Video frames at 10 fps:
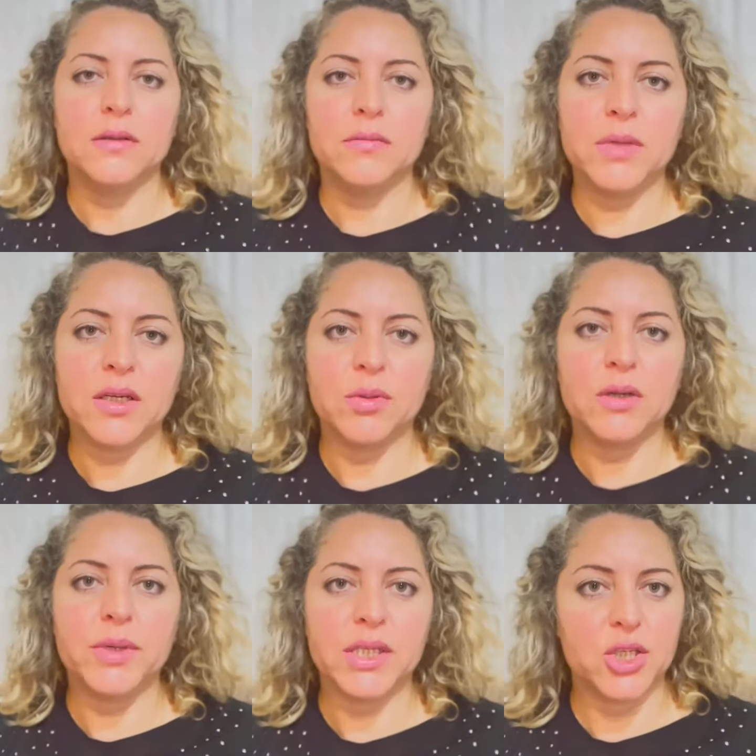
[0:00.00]
Merhaba,
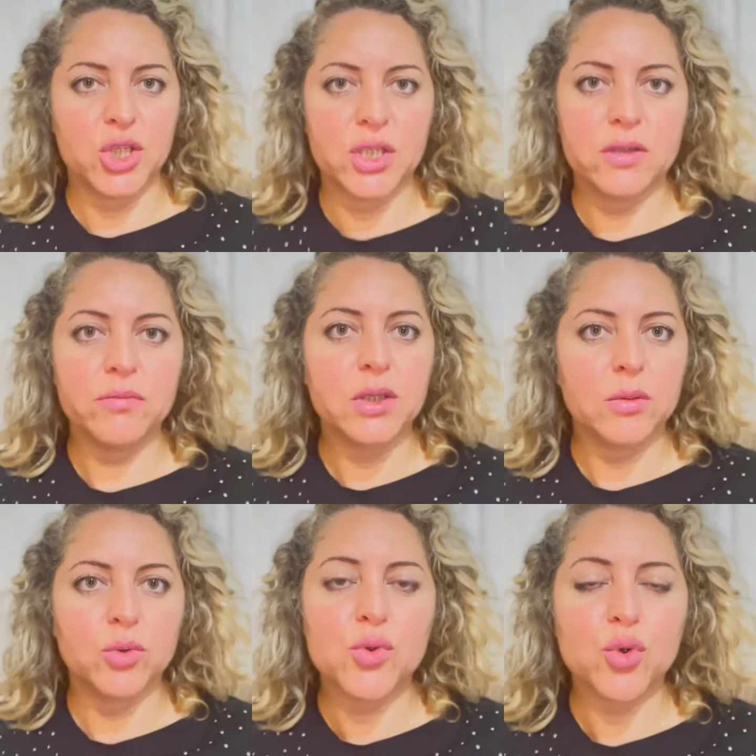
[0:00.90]
ben Ayşe Çetin. Bir
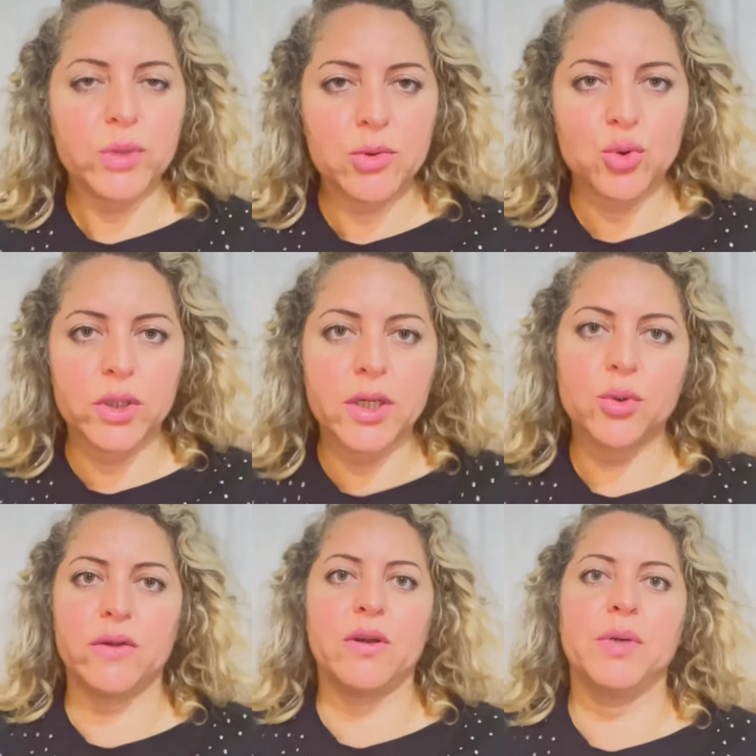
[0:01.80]
kamuda sorun hemşire olarak
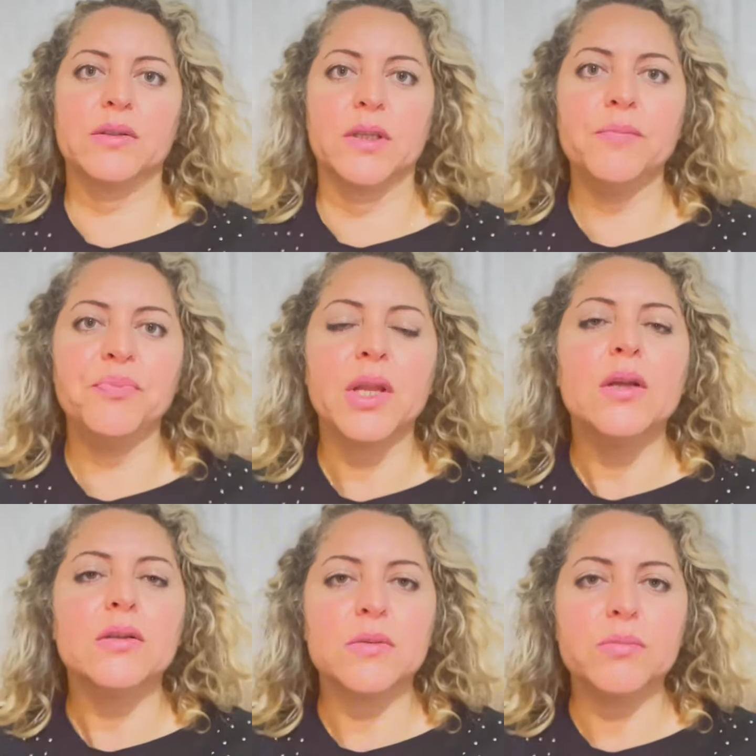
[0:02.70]
görev yapmaktayım.
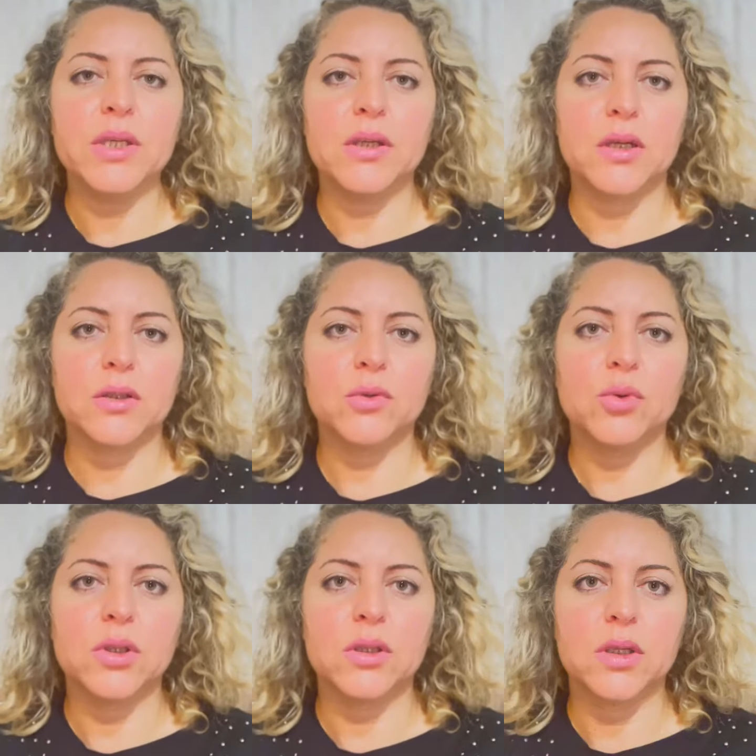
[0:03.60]
Tıbbi alanda
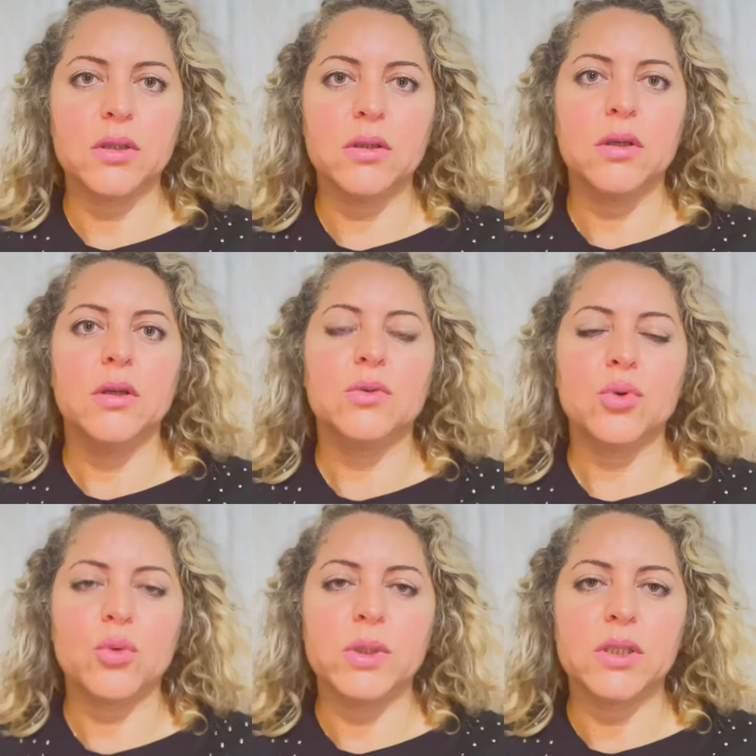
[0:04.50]
kullanılan
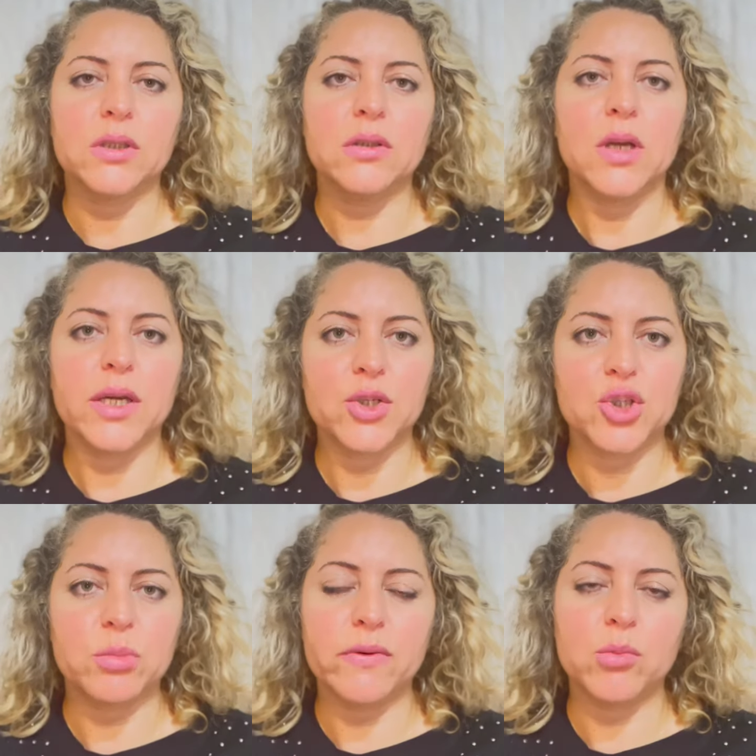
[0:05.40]
torbaların
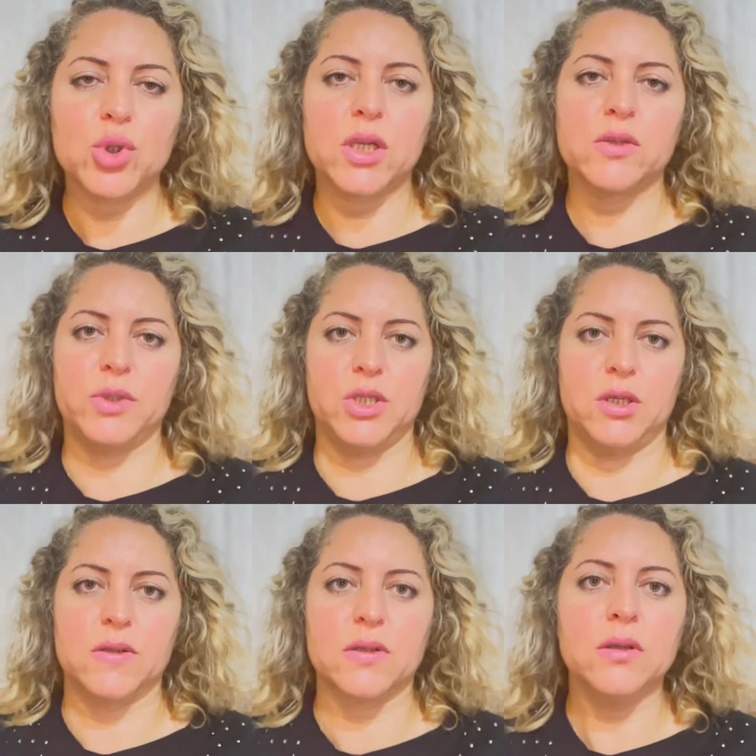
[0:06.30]
ayrıştırma ve boşaltma
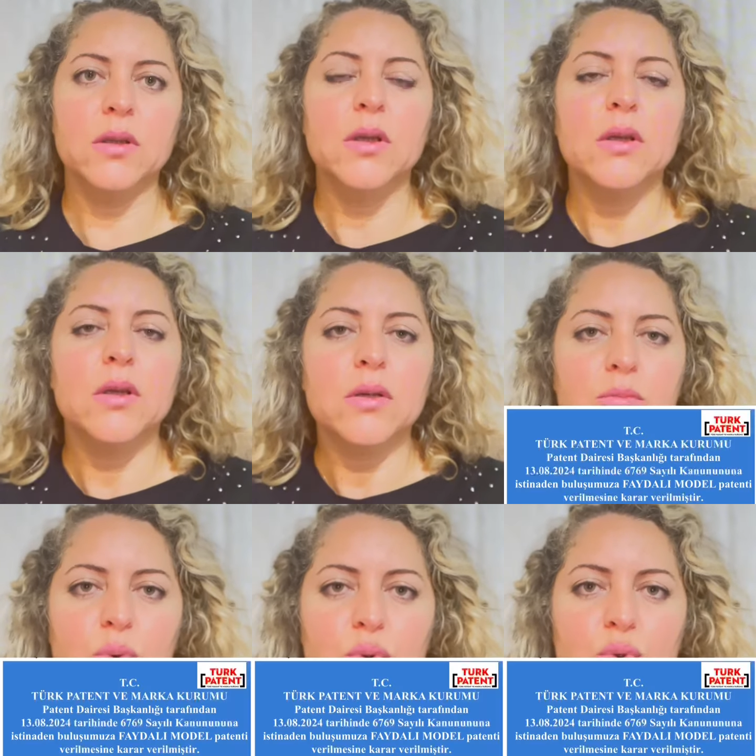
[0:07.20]
cihazı
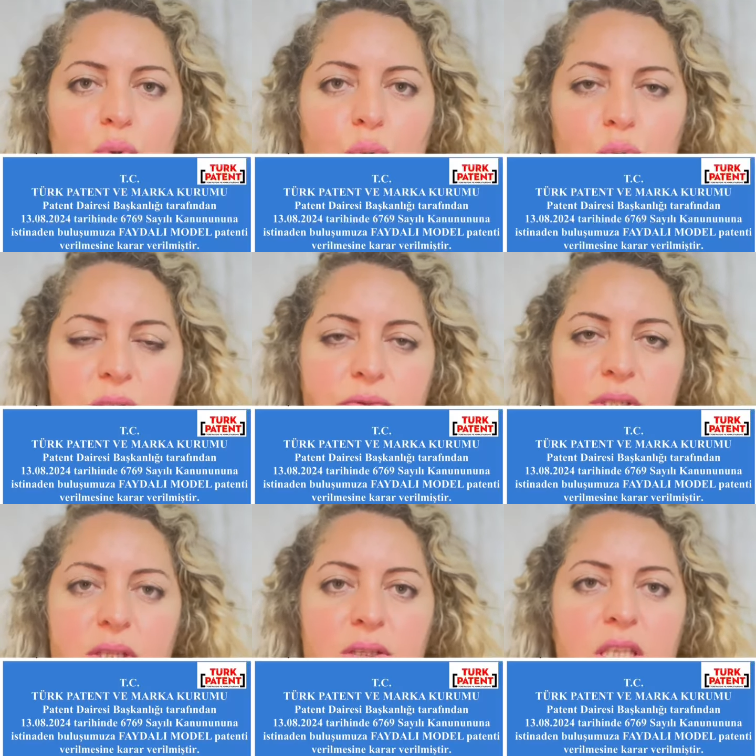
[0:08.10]
Buluş
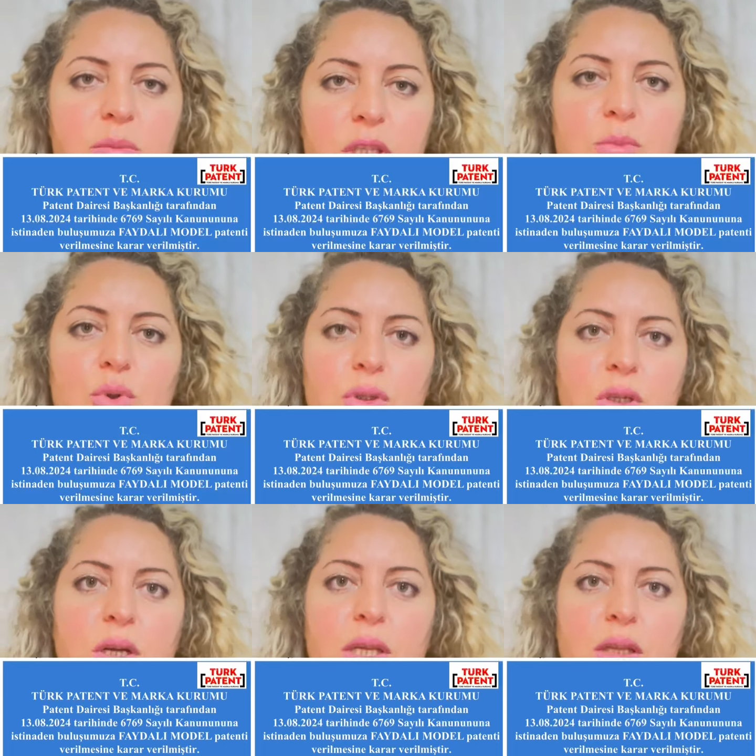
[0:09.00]
13.08.2024
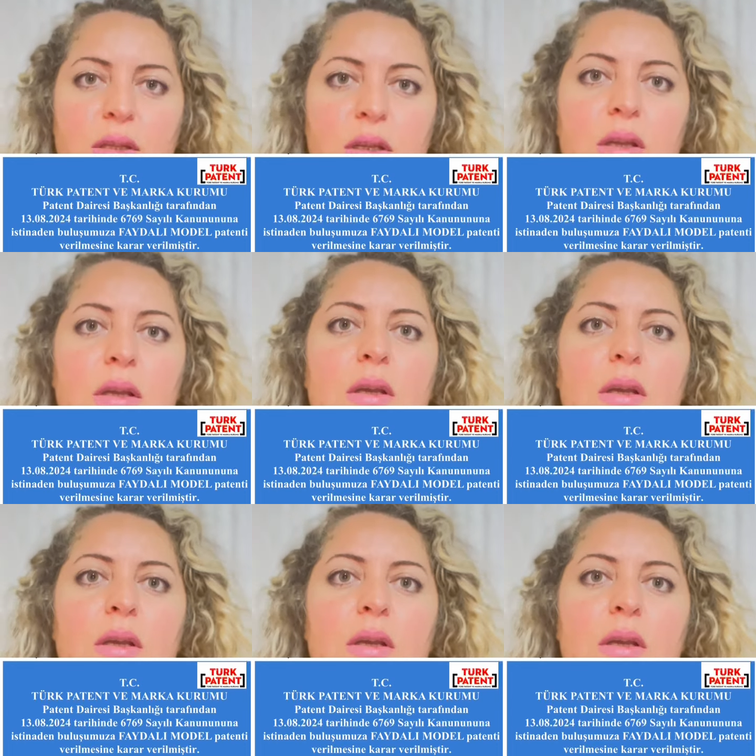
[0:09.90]
tarihinde